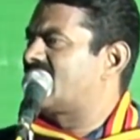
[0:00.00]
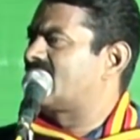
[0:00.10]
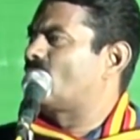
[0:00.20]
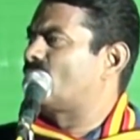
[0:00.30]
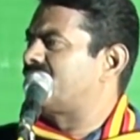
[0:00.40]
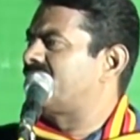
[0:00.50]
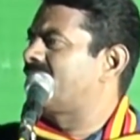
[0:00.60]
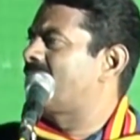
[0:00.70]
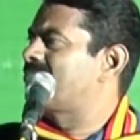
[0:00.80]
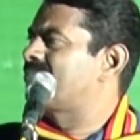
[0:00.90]
ஆண்ட ஒரு
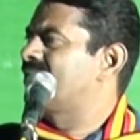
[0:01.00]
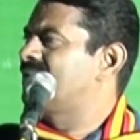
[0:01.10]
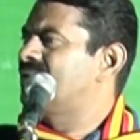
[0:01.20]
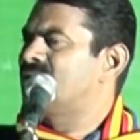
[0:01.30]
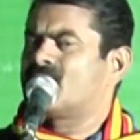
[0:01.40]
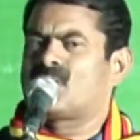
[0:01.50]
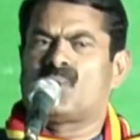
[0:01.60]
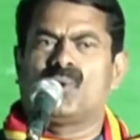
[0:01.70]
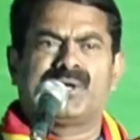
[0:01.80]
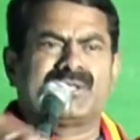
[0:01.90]
இனம்
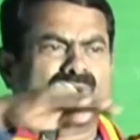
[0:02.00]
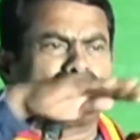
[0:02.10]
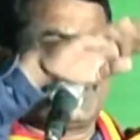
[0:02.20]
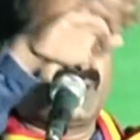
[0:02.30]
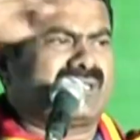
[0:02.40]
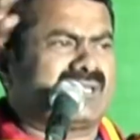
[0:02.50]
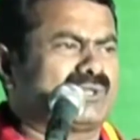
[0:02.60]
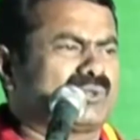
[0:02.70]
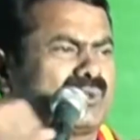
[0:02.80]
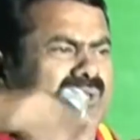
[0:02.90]
கோணி துணி கட்டி
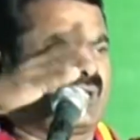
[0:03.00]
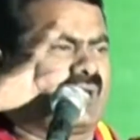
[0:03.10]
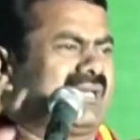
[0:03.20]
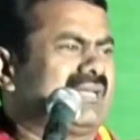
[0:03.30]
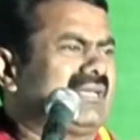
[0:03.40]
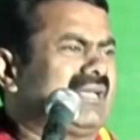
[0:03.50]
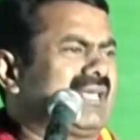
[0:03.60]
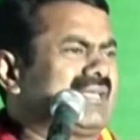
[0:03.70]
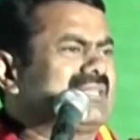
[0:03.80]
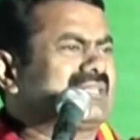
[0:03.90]
தூங்குகிற
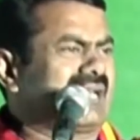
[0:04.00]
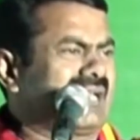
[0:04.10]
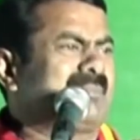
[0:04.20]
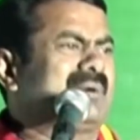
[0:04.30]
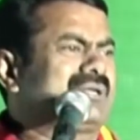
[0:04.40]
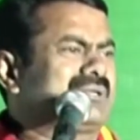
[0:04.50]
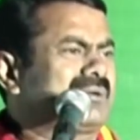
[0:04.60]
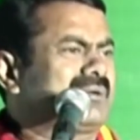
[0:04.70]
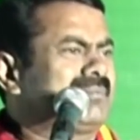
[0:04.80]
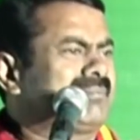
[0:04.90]
நிலையில்
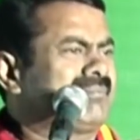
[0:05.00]
தள்ளப்பட்டிருக்கிறோம்